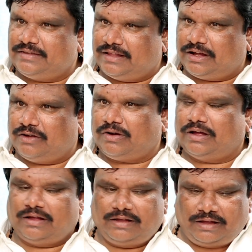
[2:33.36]
ఖచ్చితంగా
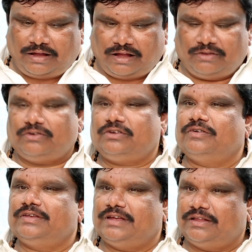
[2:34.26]
ఒక
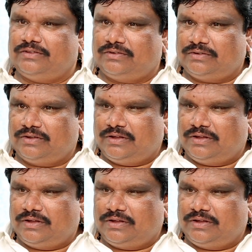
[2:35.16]
అదృష్టవశాత్తు